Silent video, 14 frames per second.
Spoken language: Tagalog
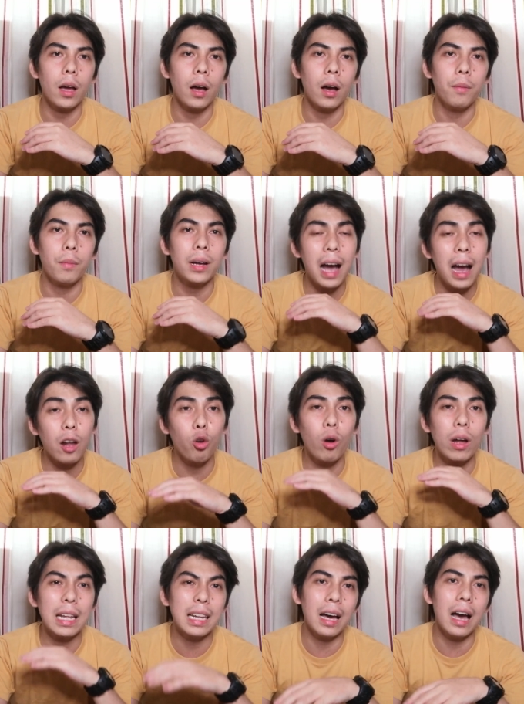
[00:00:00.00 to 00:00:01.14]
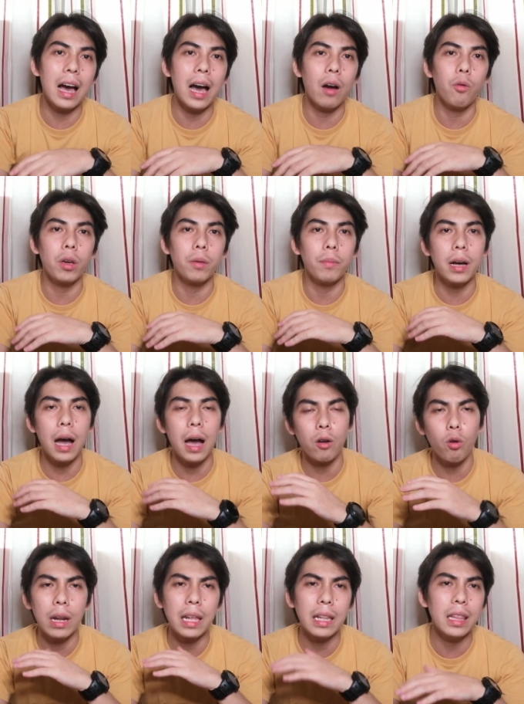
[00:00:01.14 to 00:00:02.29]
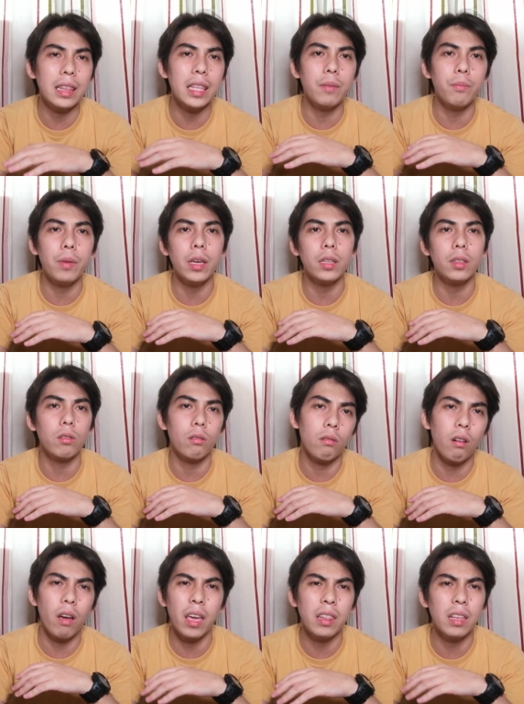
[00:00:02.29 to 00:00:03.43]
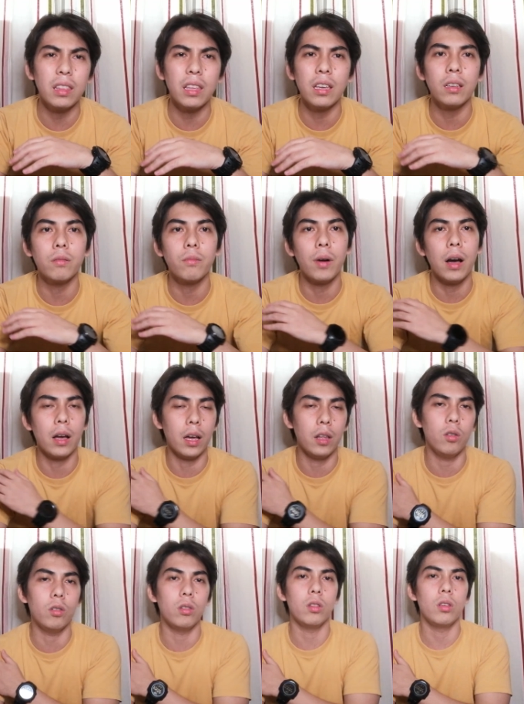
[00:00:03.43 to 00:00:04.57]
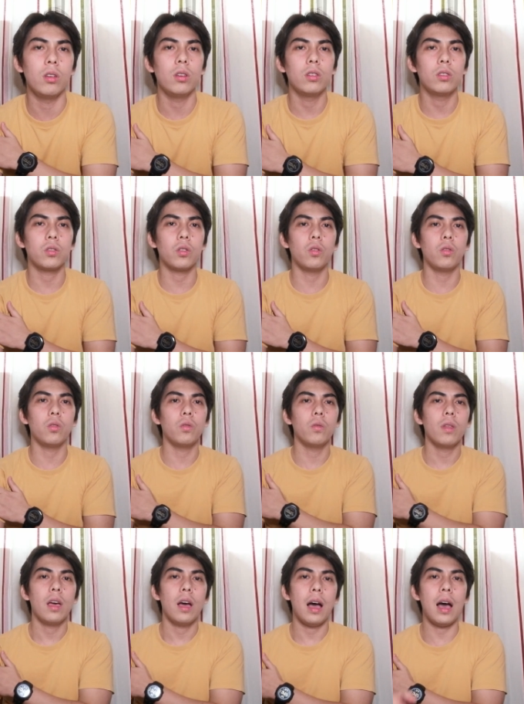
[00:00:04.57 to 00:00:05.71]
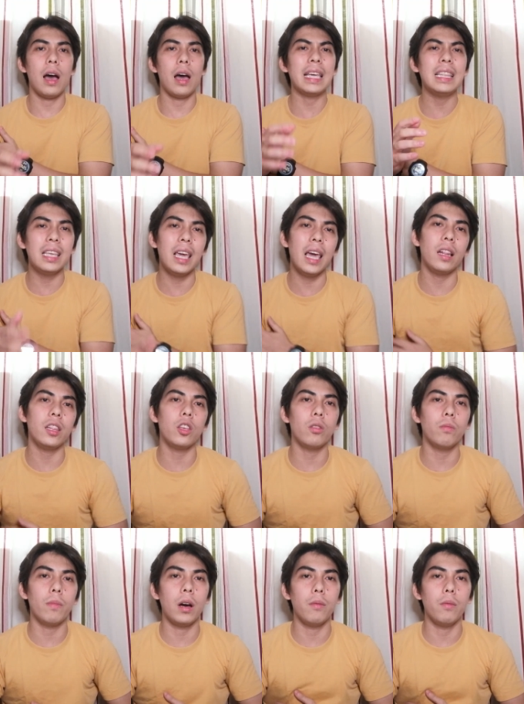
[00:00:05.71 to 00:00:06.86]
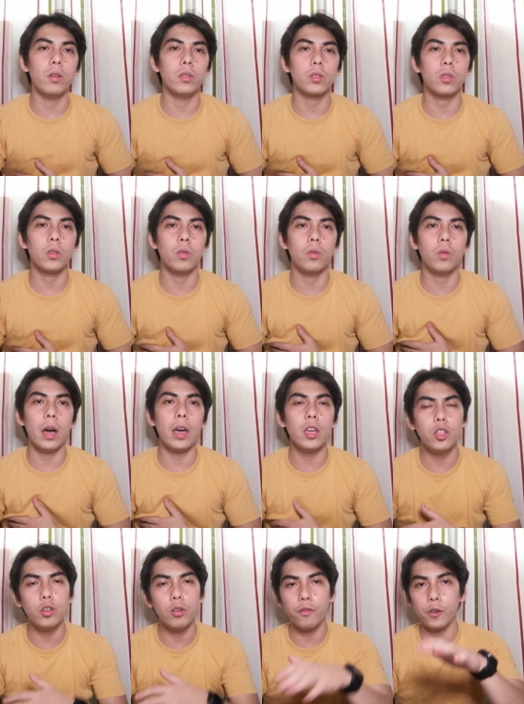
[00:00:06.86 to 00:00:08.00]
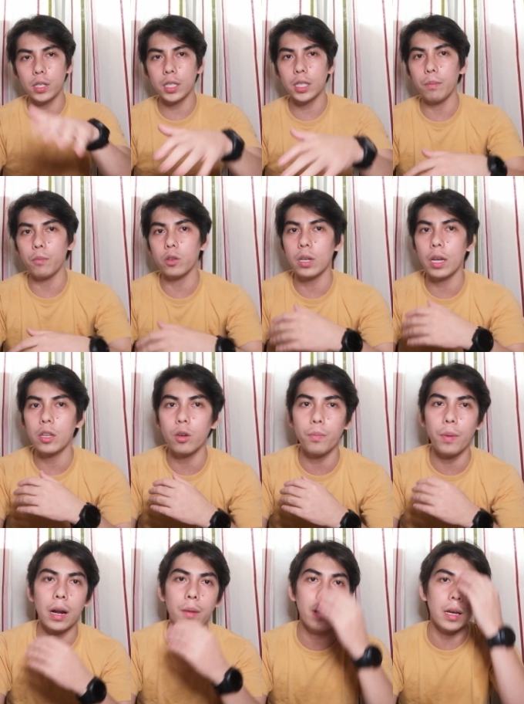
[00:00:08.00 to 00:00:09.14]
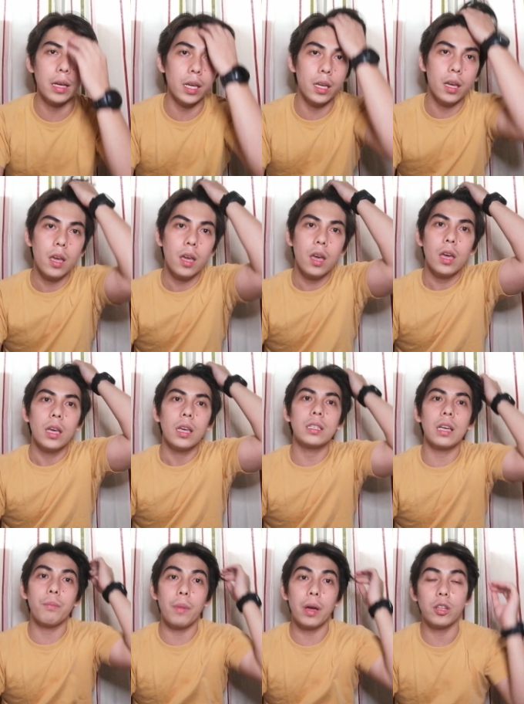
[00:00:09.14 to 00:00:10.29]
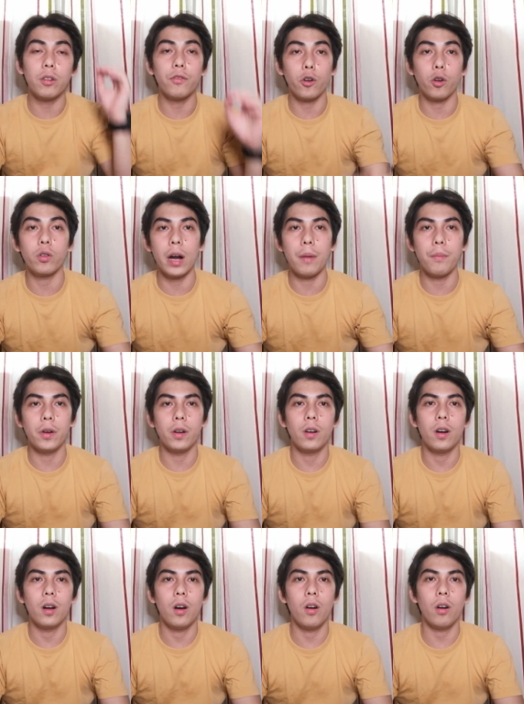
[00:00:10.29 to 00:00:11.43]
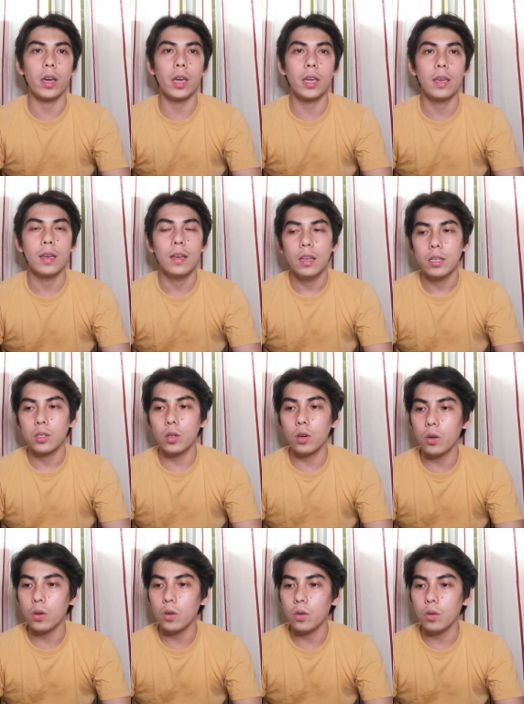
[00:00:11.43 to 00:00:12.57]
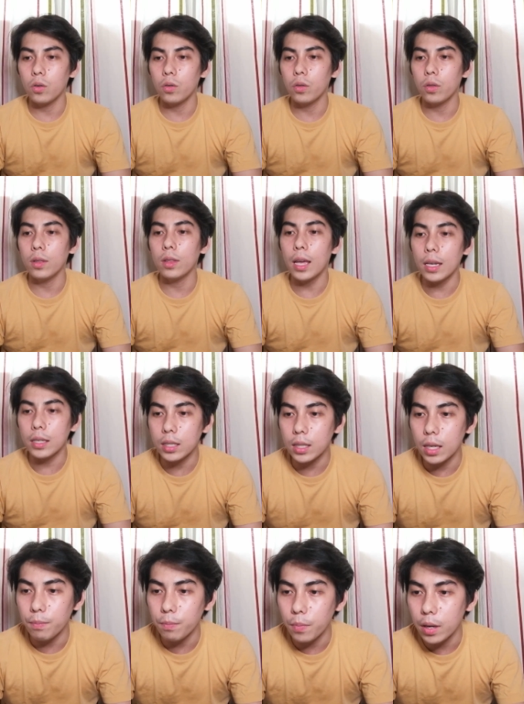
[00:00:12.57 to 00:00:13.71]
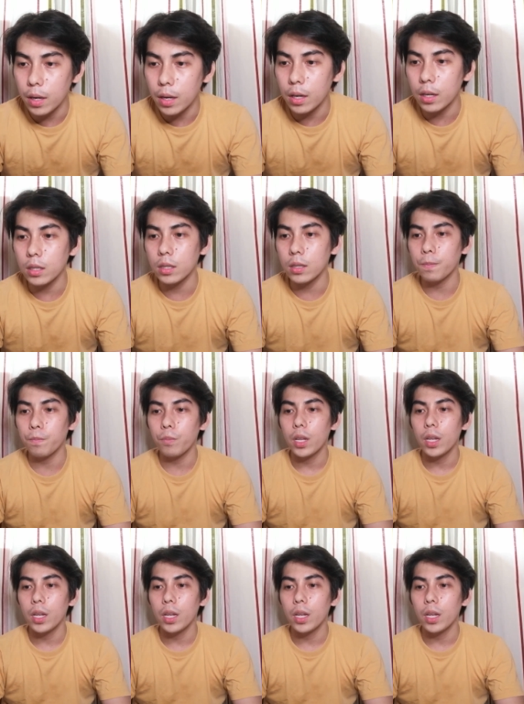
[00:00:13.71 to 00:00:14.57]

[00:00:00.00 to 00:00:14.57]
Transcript: uh, magkakaroon ka lang ng kaaway, magkakaroon ka lang ng debate or anything, mga ganon. So, uh, hindi healthy yun mga boss. So, ayun yung first tip ko sa inyo para maging isang better programmer. Okay? So, next tip is